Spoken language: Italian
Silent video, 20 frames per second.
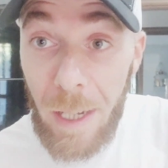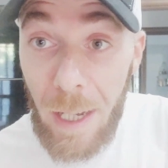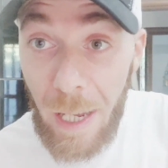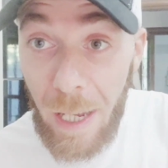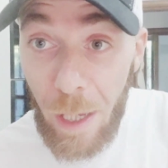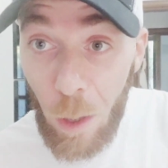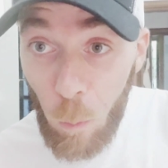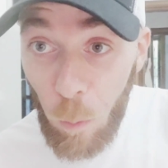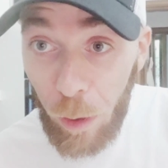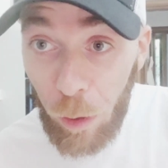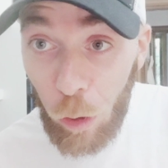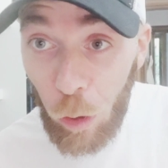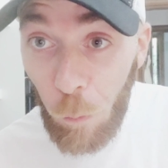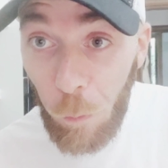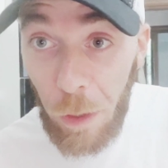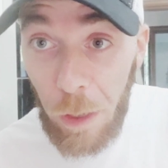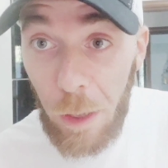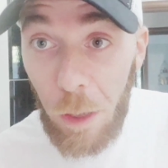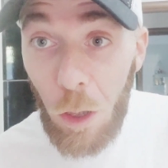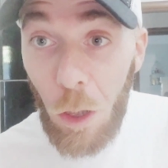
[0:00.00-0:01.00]
E in questo
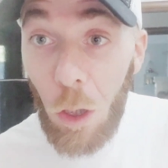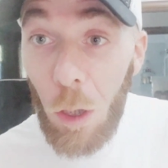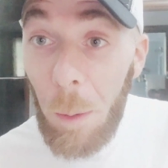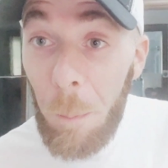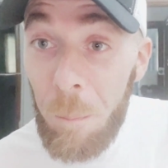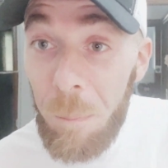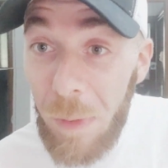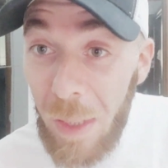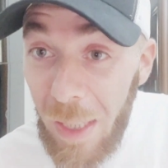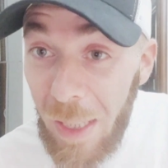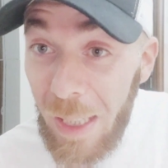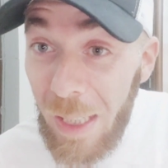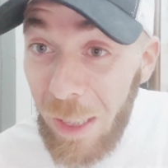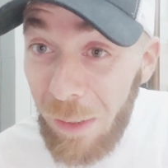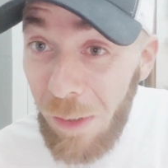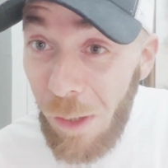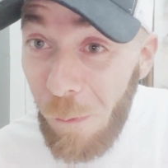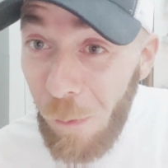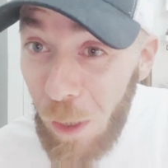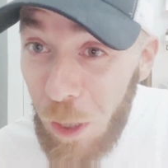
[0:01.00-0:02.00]
video
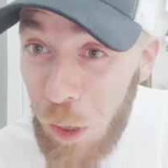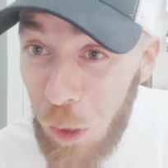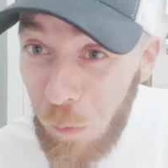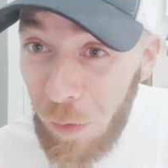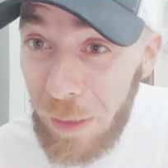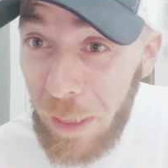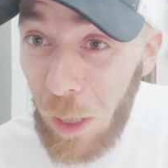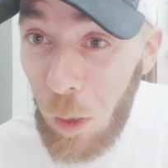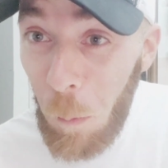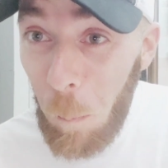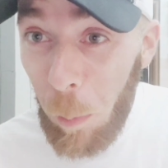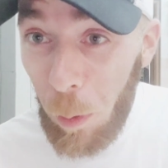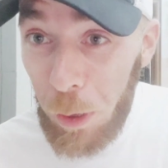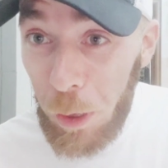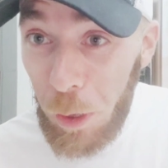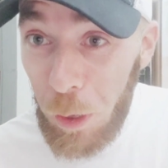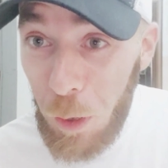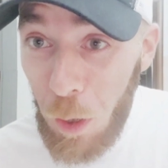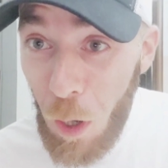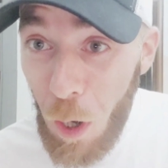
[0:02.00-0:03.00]
vi eh, faccio vedere un po'
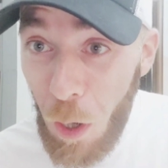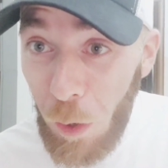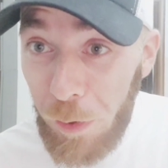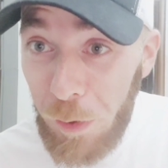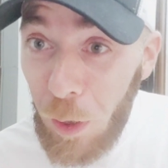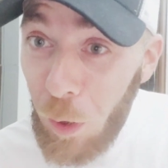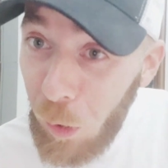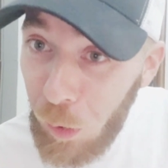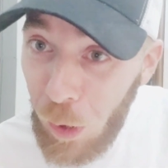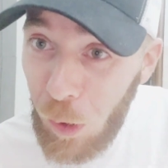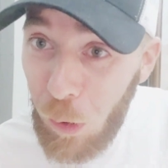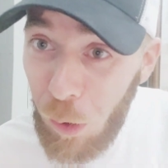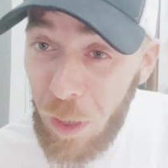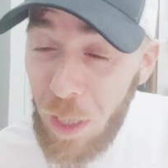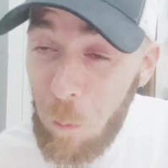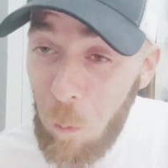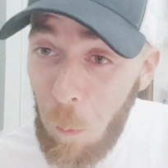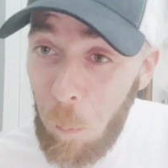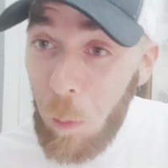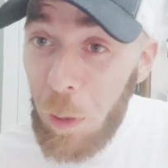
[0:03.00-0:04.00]
di cose, così
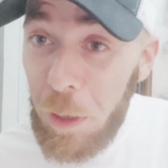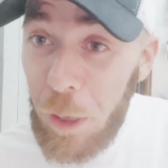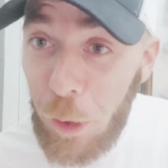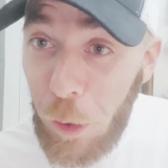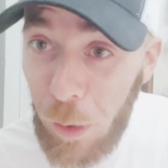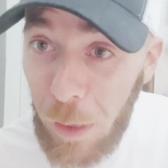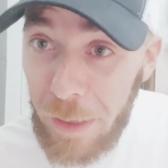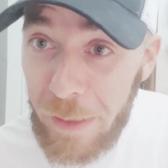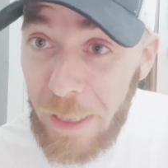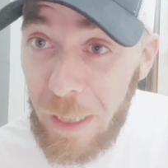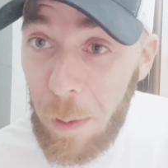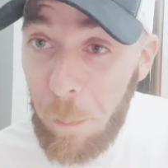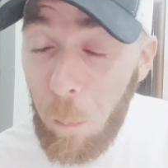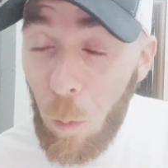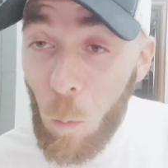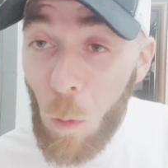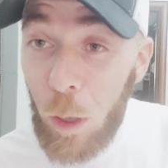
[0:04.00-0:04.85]
torniamo un po' indietro nel tempo.